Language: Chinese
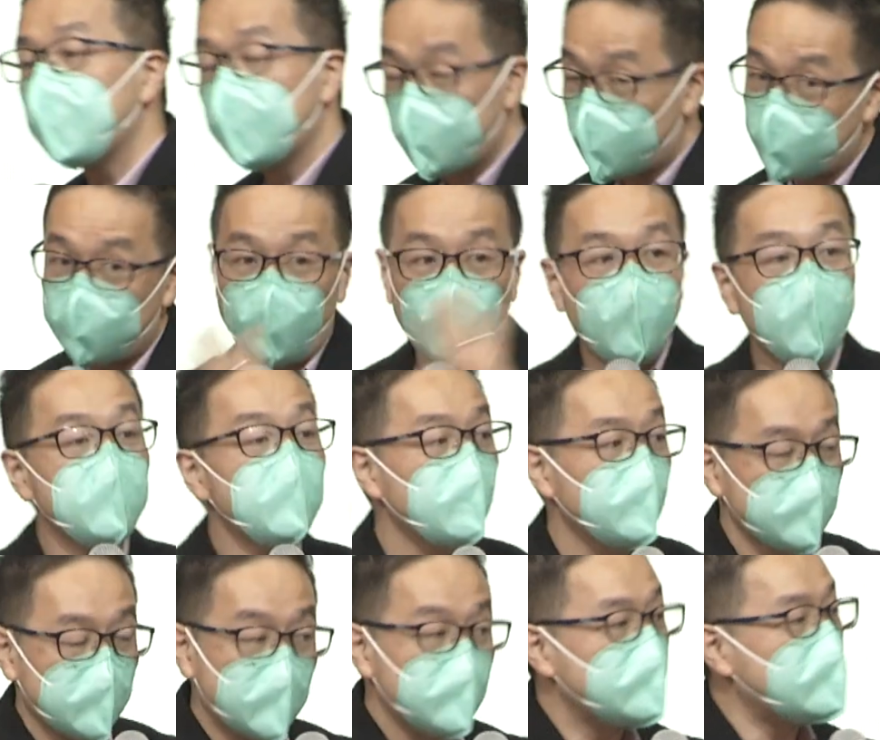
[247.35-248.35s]
所有
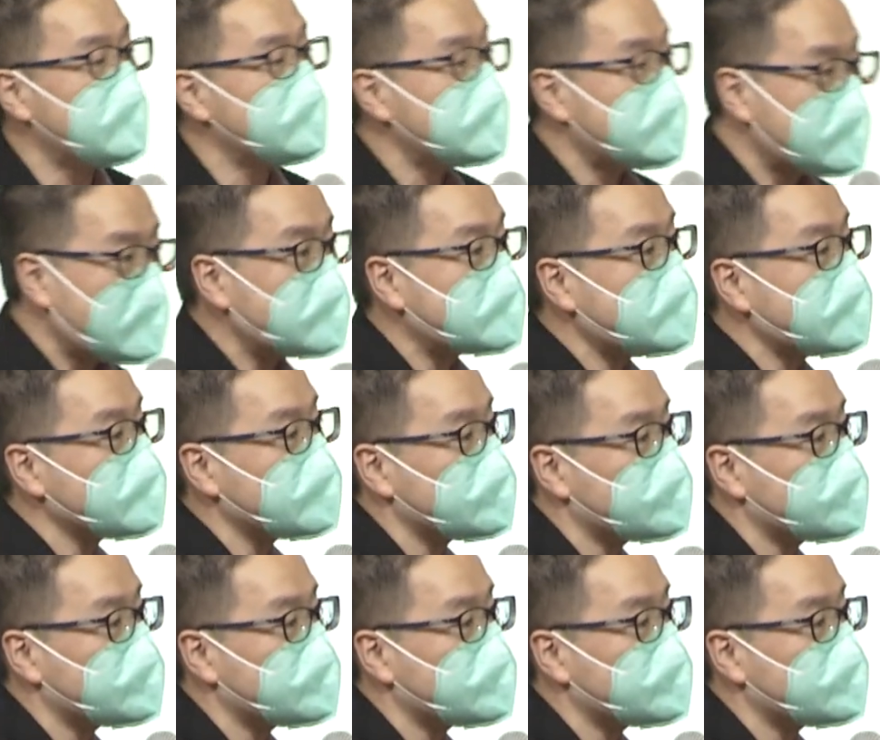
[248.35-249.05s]
的人应该这样子